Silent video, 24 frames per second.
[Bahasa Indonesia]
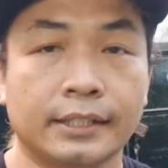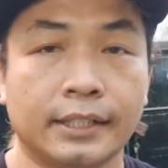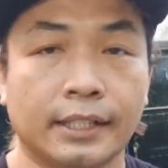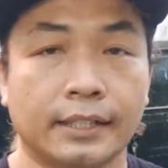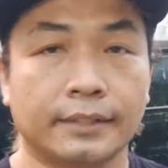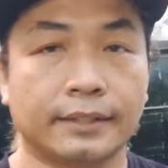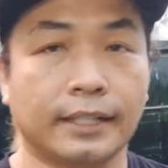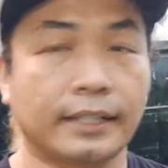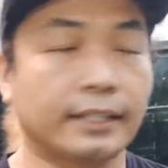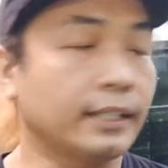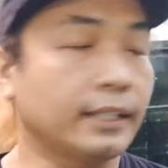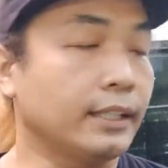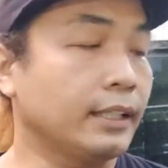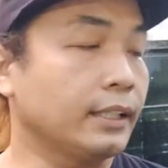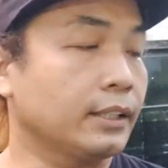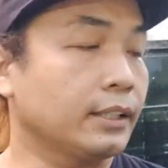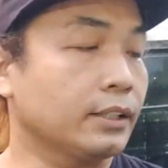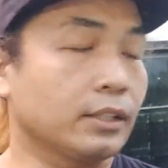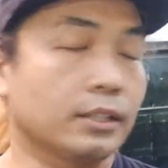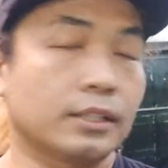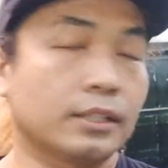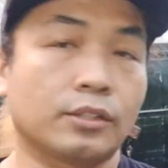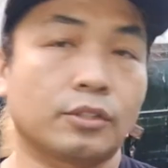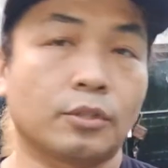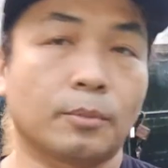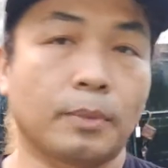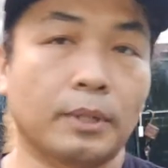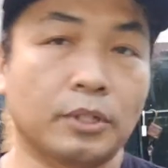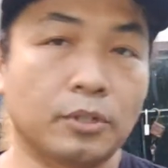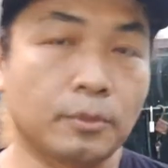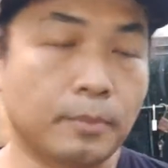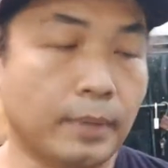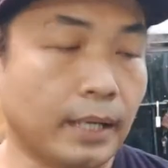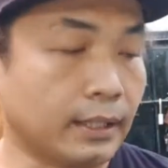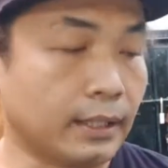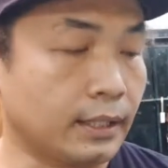jadi
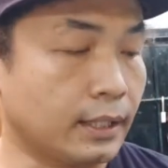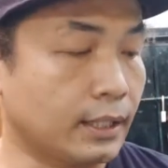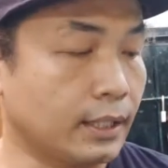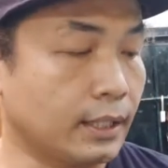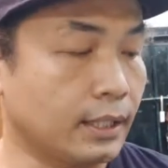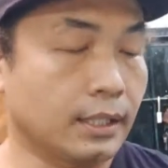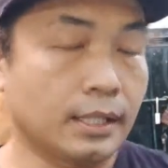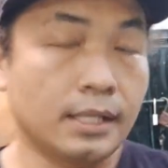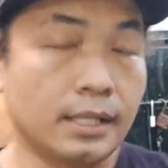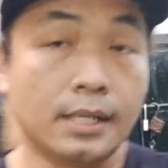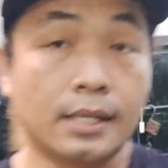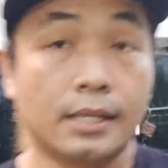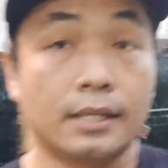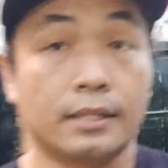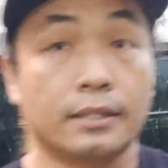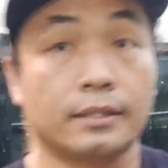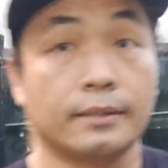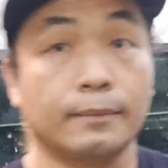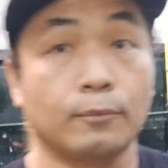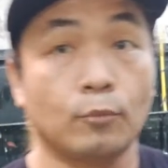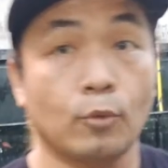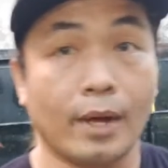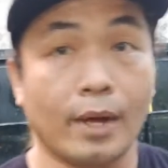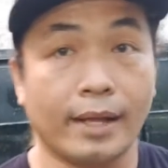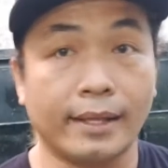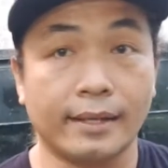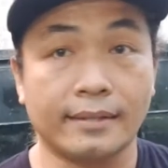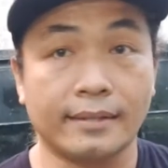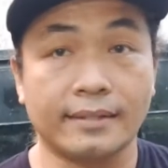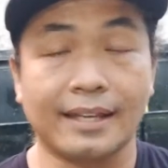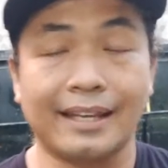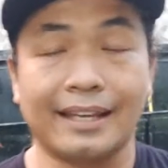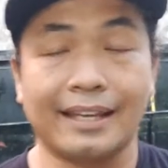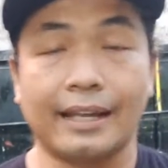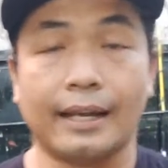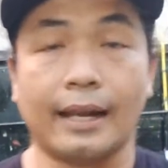sobat-sobat semuanya
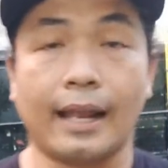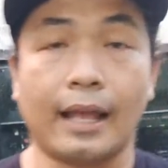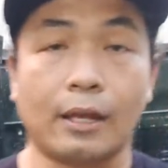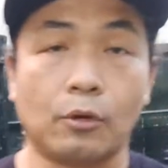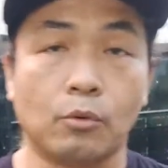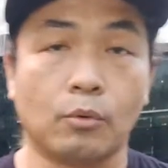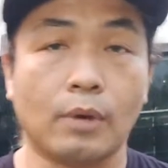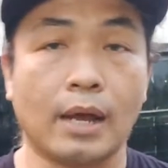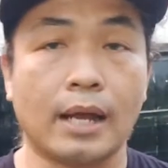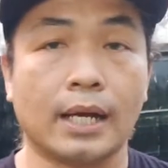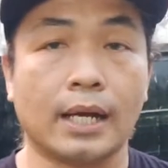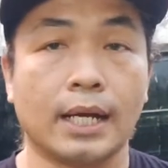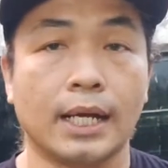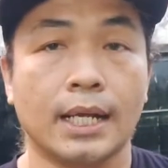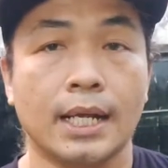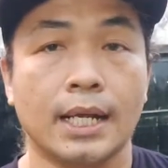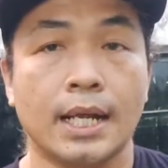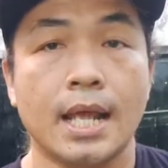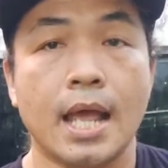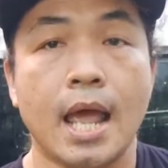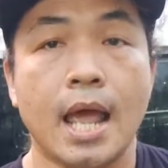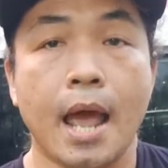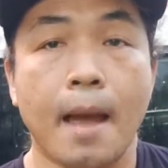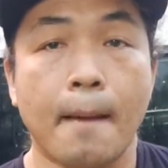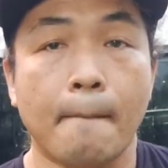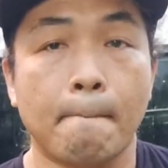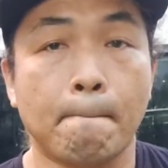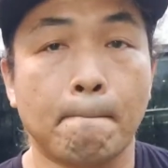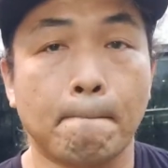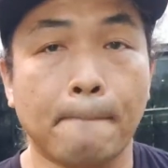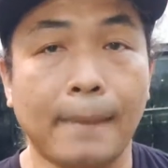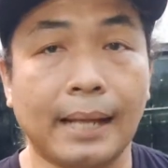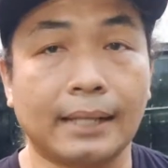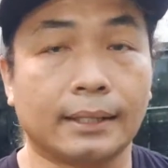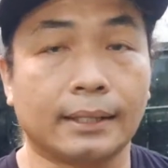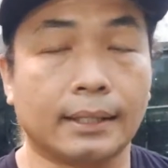saya lakukan
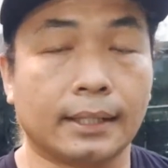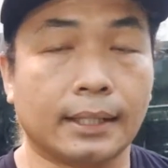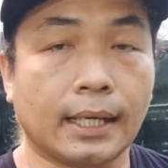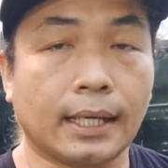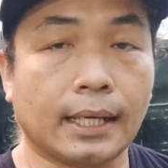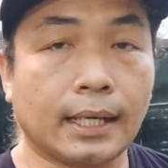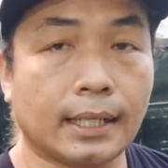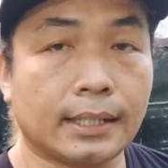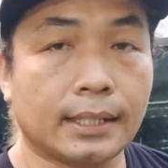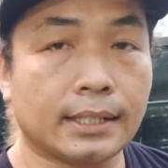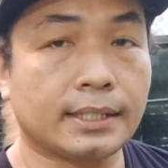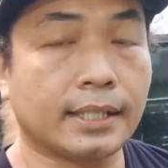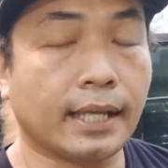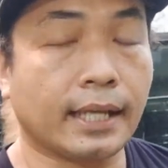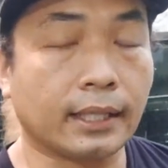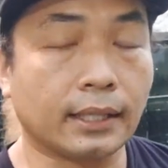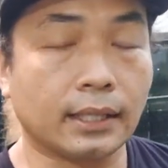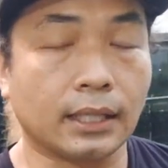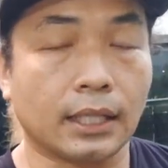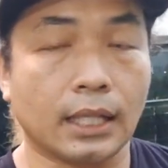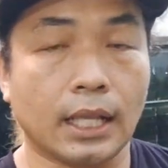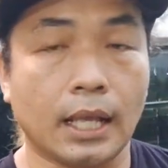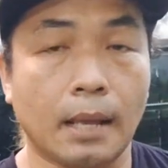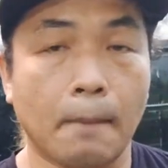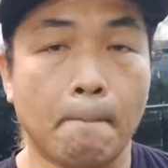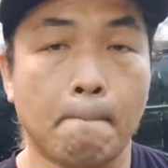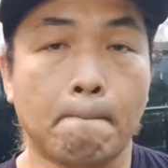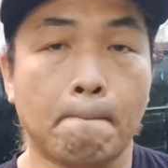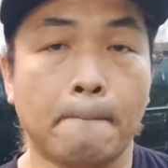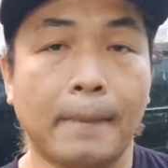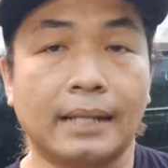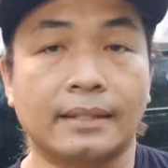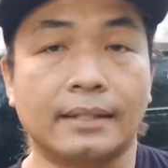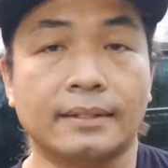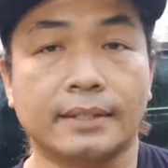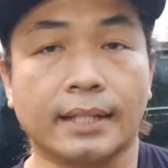4 set 4
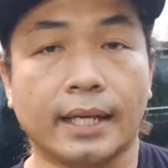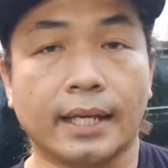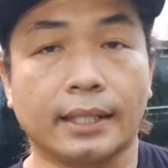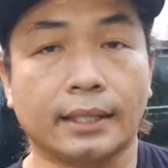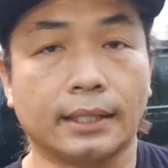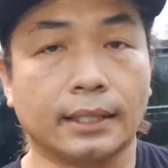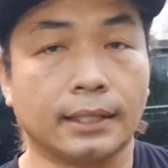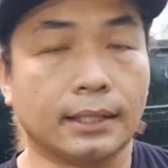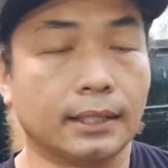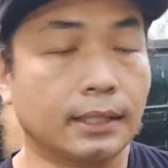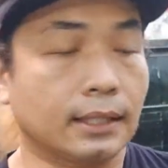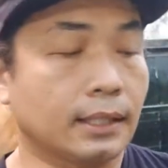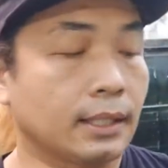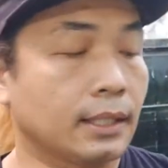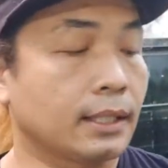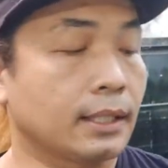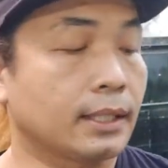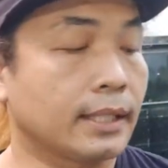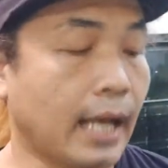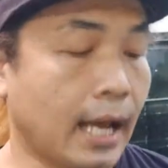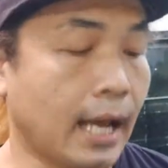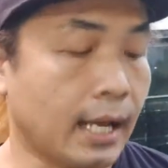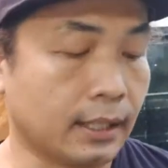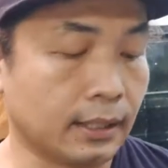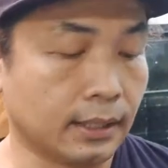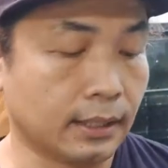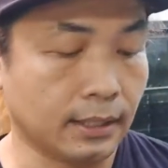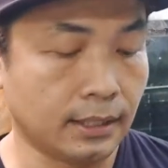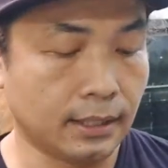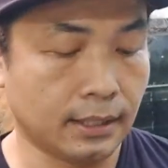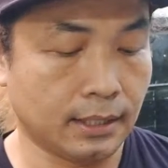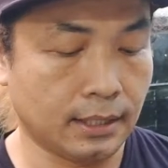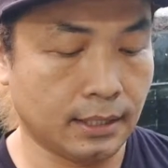set dan